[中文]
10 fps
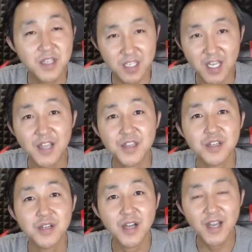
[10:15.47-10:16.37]
家
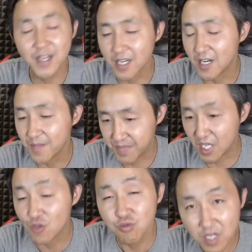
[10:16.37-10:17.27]
庭安康，
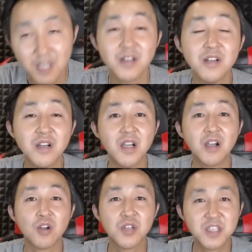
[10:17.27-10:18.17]
别出事啊！